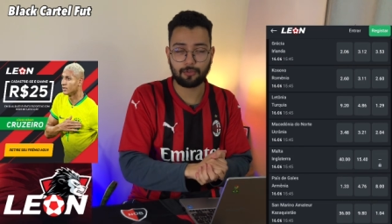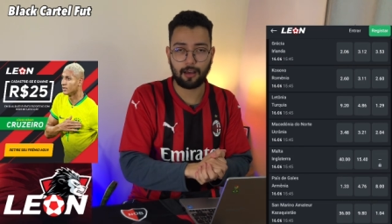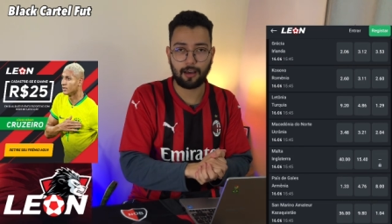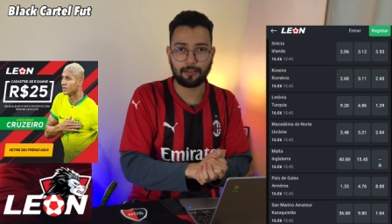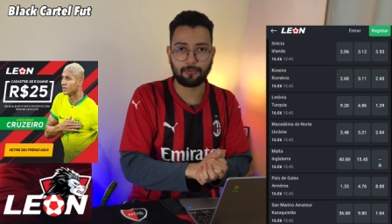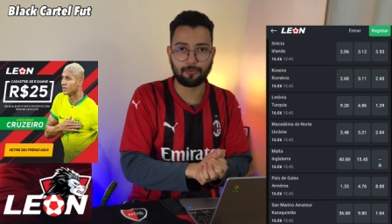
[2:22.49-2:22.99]

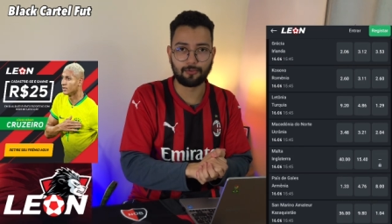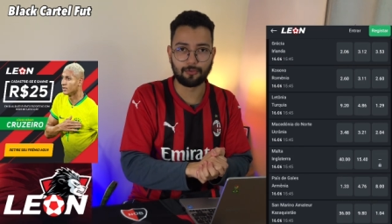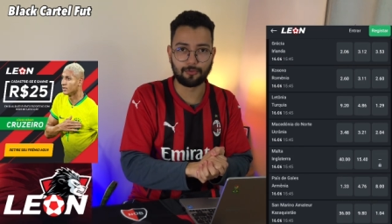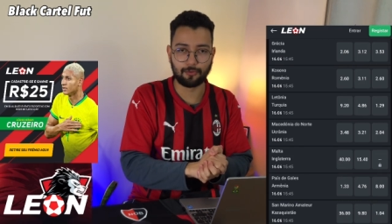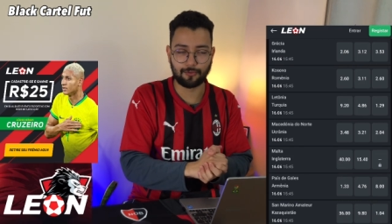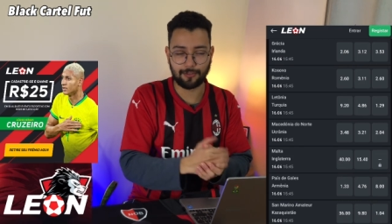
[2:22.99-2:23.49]
da,
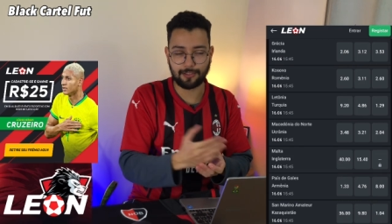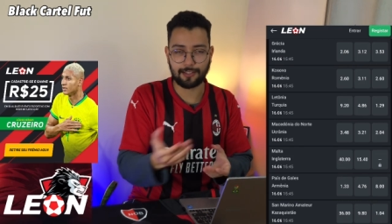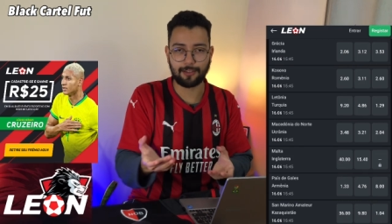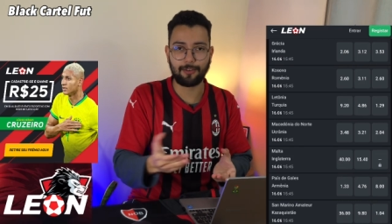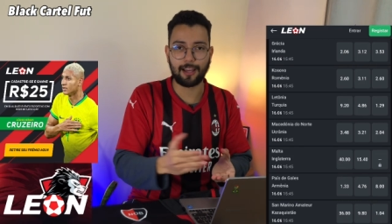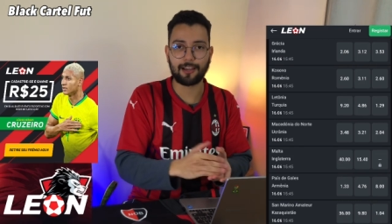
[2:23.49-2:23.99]
dos, dos
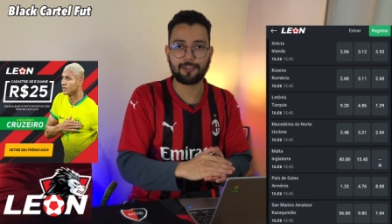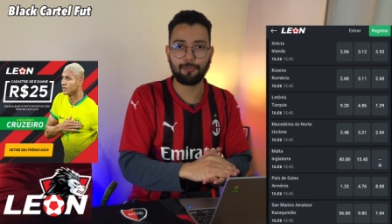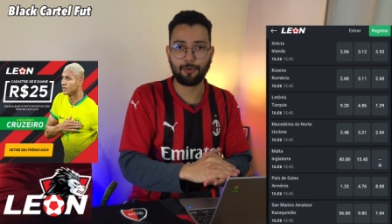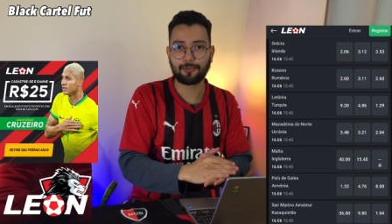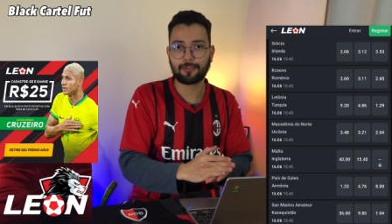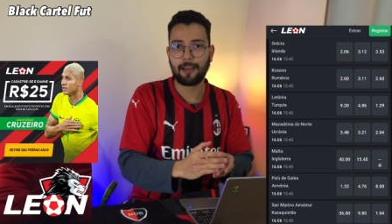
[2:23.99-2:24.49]
25 reais de
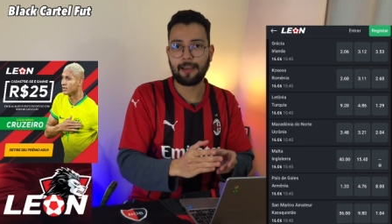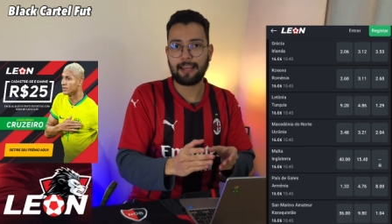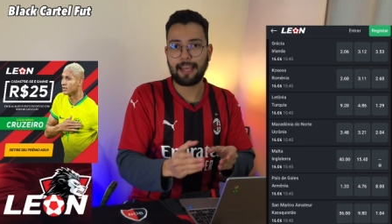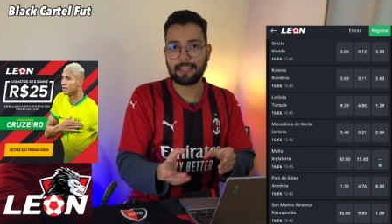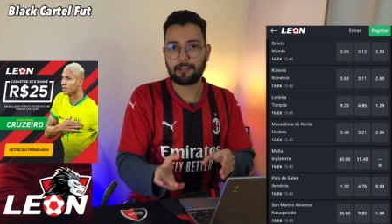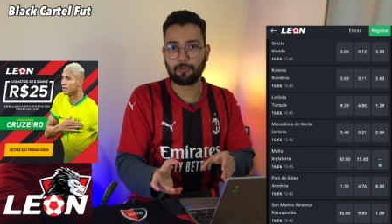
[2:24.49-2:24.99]
bônus
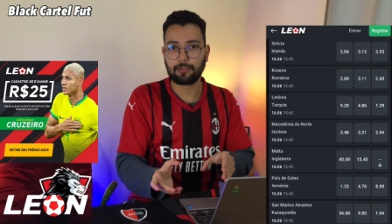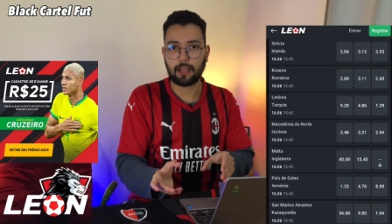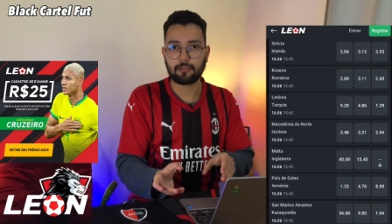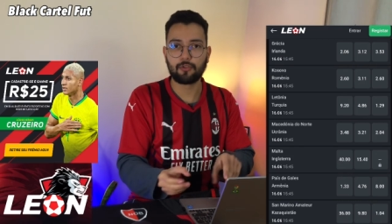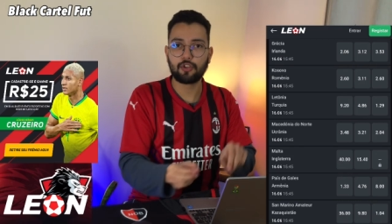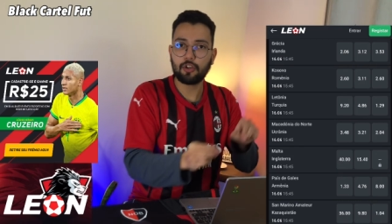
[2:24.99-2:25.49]
entre
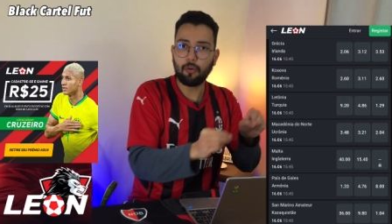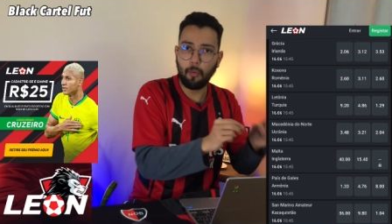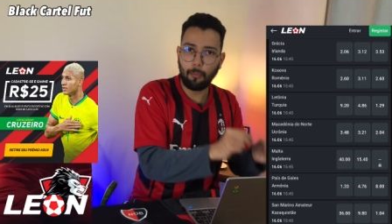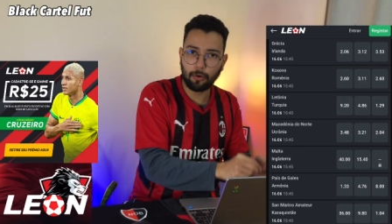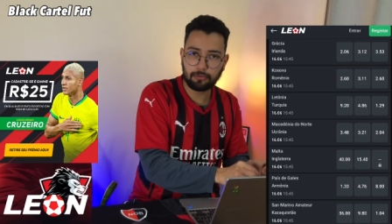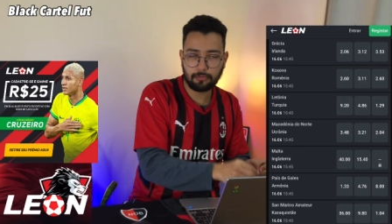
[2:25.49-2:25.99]
cotações de
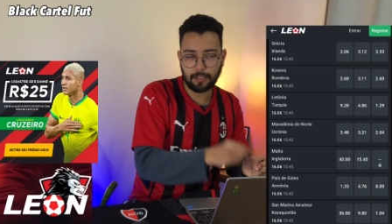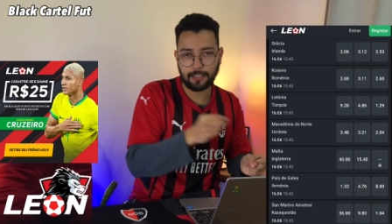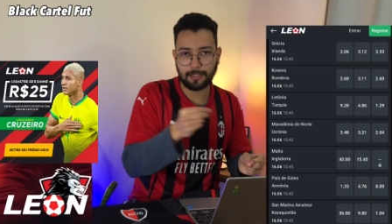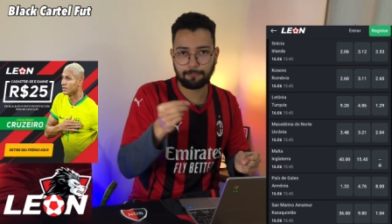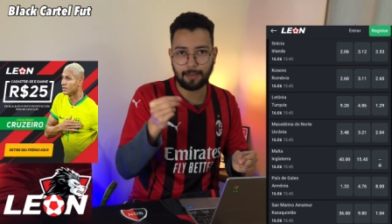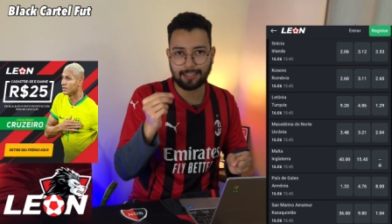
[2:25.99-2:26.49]

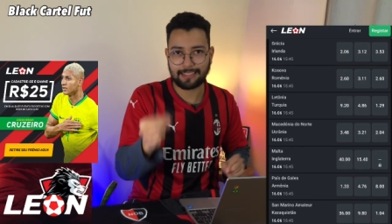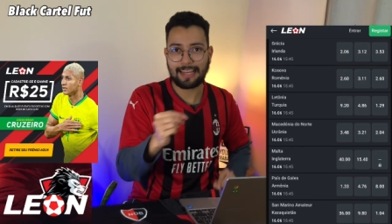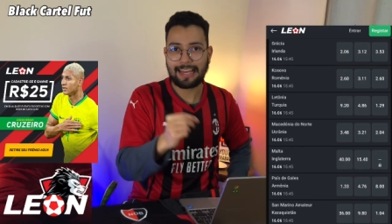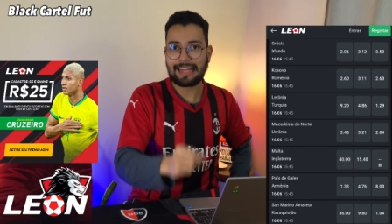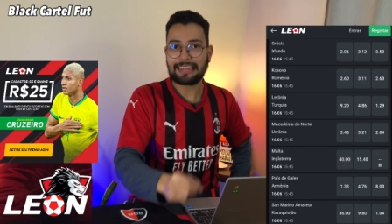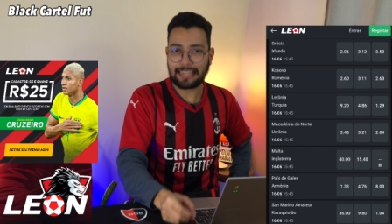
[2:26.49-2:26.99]
1,30
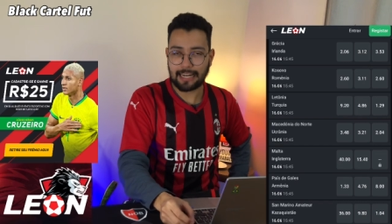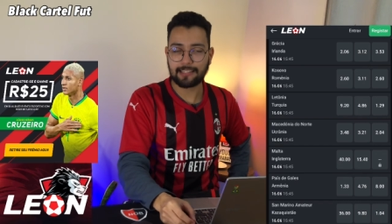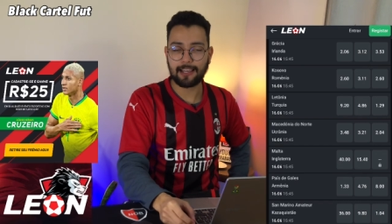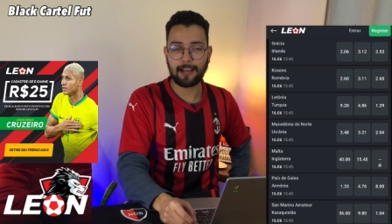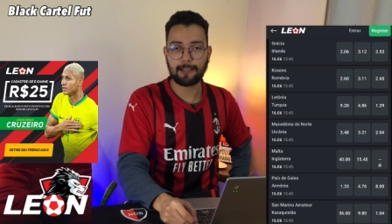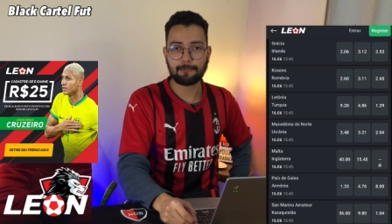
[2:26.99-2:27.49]
até 3
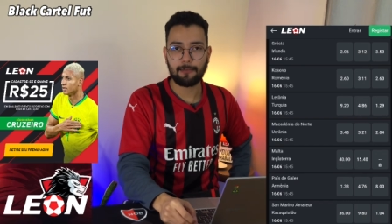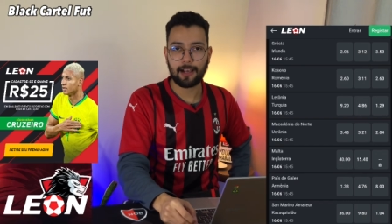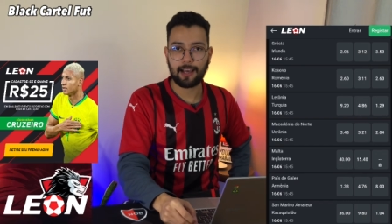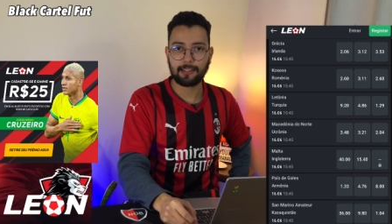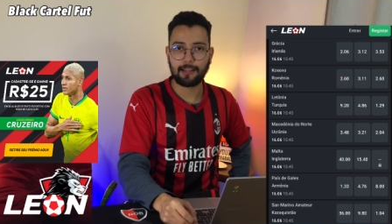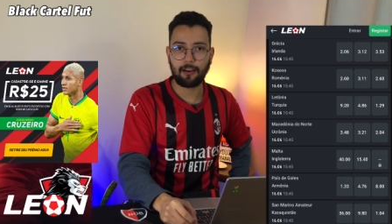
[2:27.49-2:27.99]
reais a
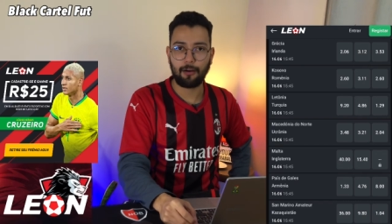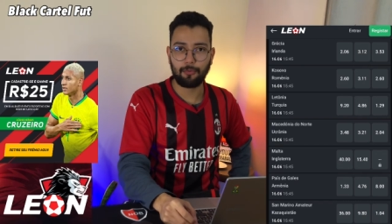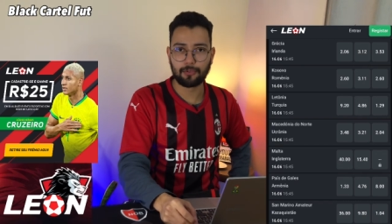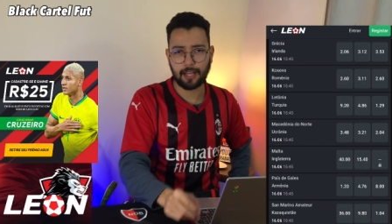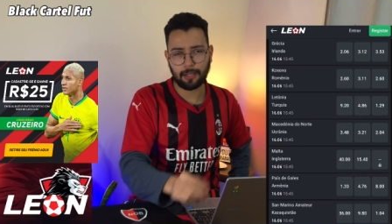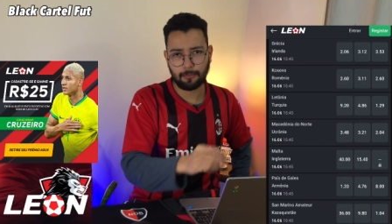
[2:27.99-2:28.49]
cada real
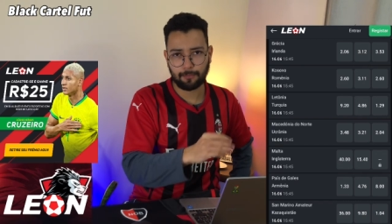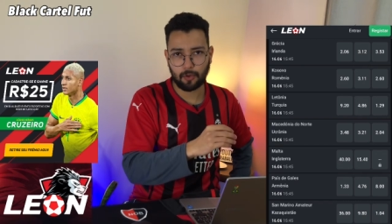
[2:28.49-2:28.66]
apostado.